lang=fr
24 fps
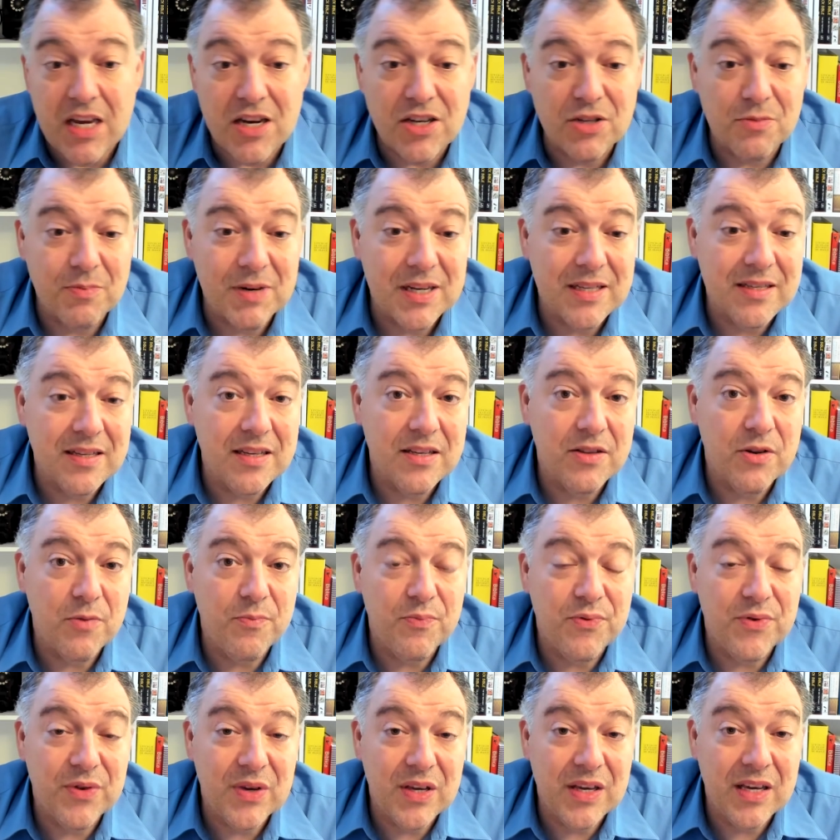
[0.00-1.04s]
je pourrais dire
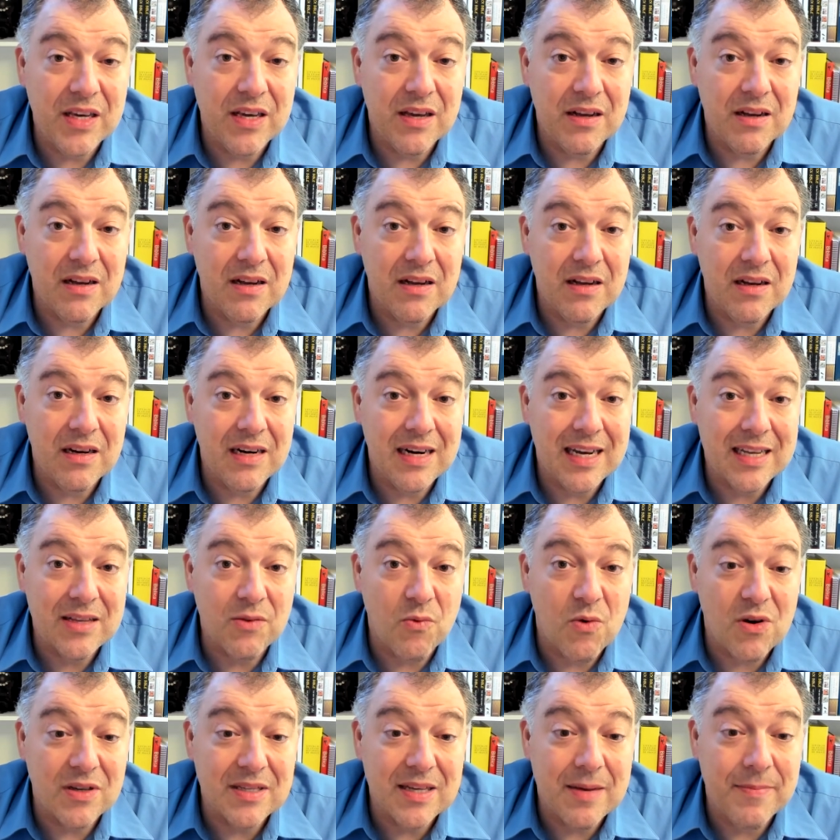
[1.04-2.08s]
depuis euh, la
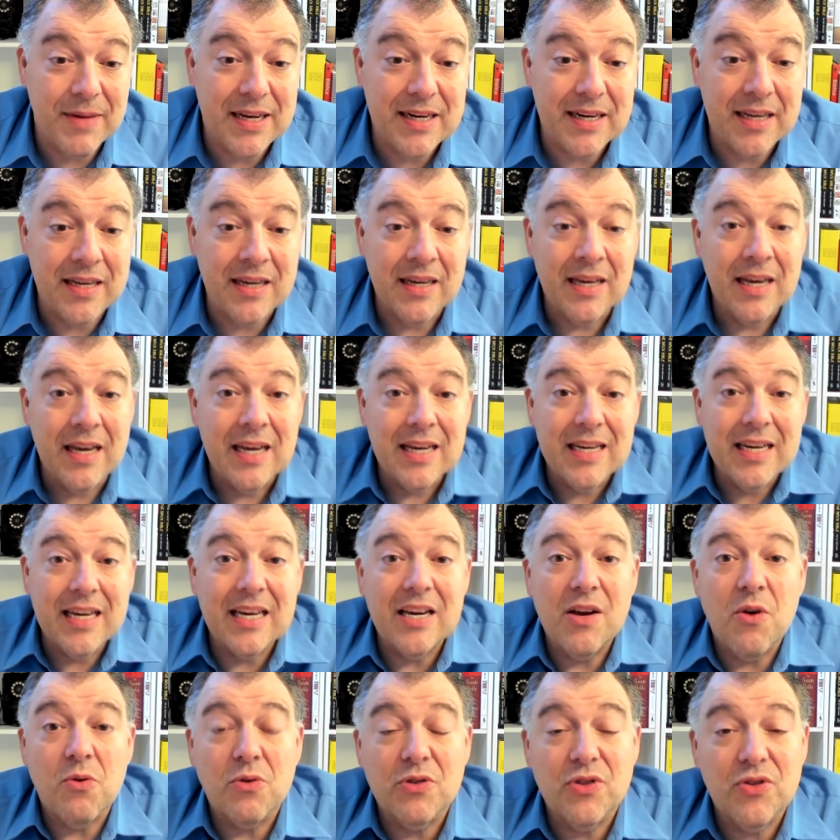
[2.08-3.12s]
troisième année,
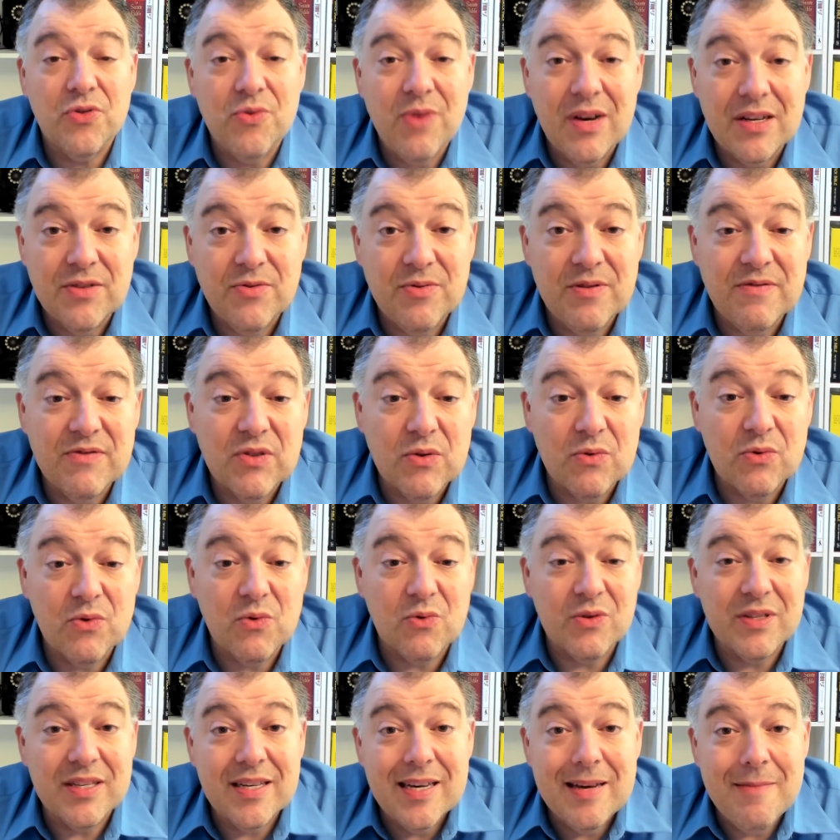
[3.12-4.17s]
qui continue à suivre son
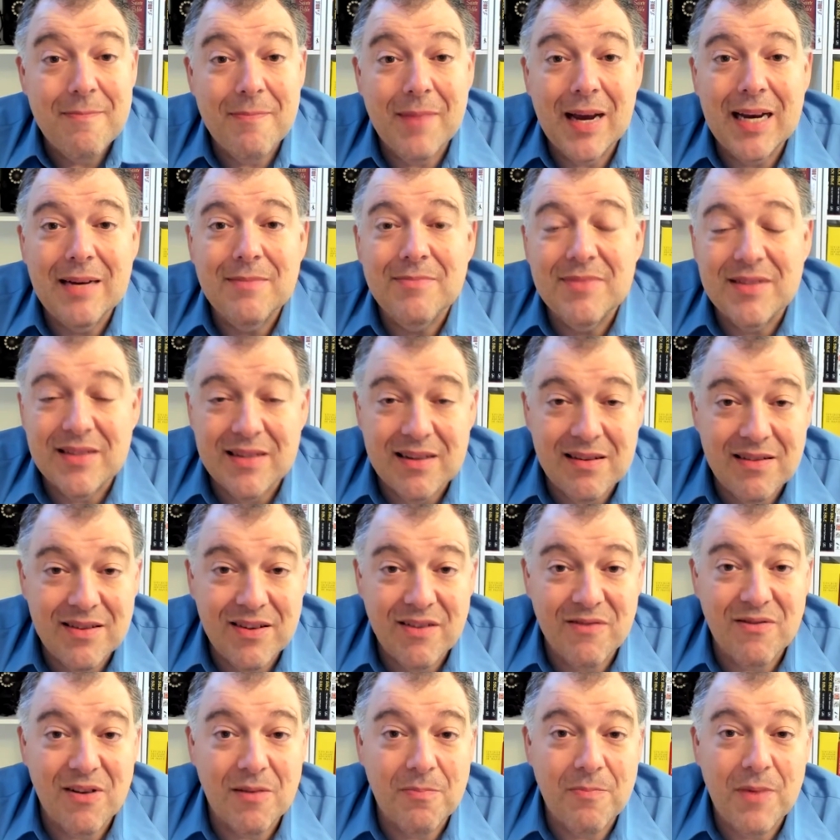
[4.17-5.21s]
dossier même s'il
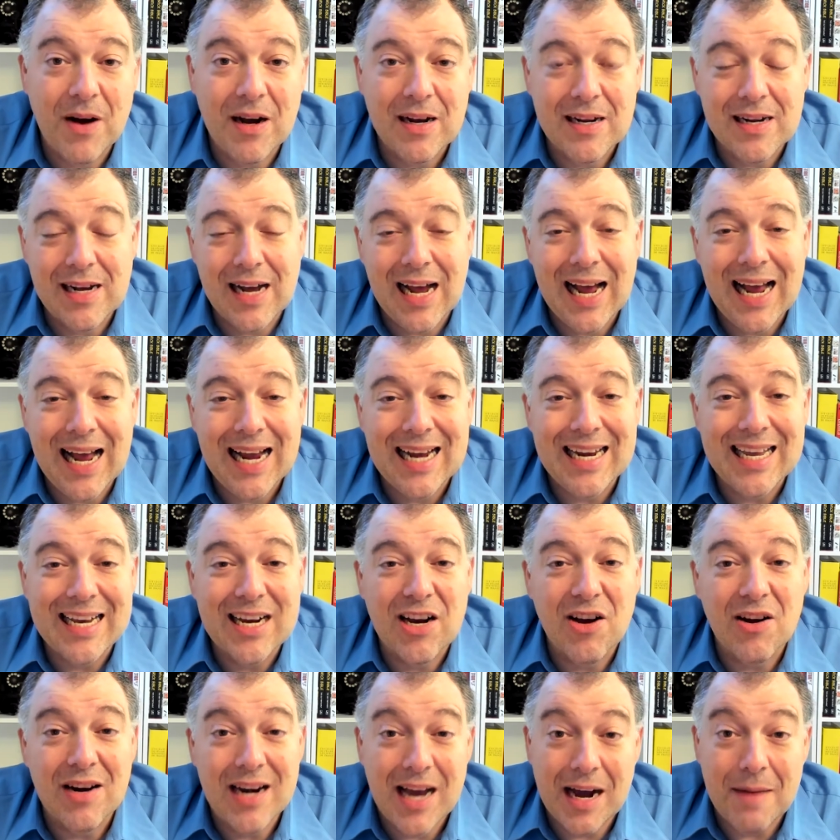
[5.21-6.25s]
ne va pas à
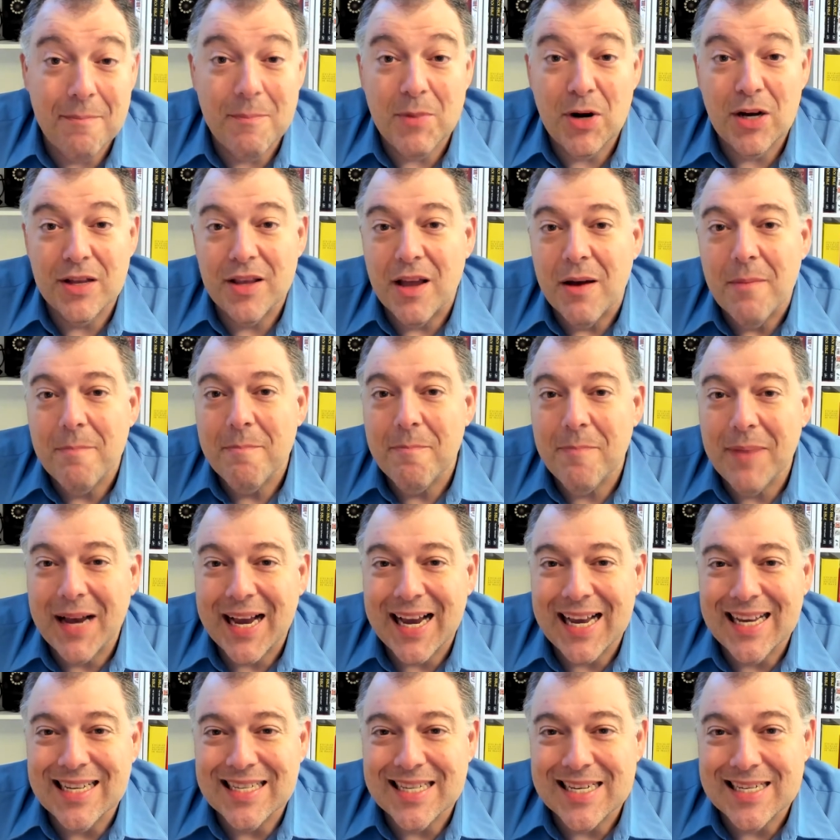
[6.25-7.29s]
l'école en mode
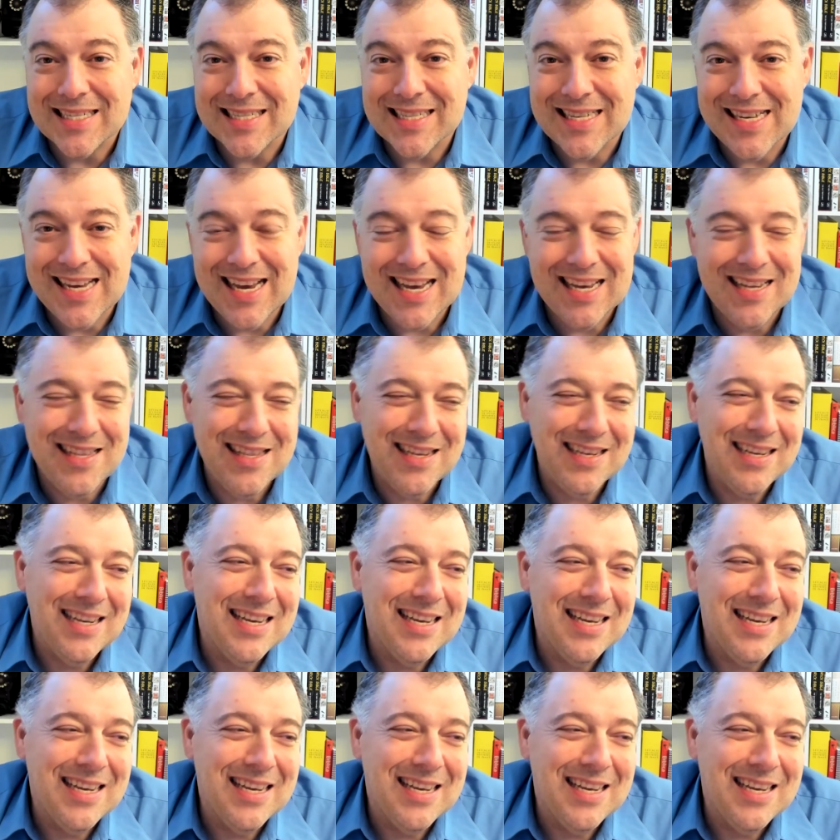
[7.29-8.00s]
présentiel.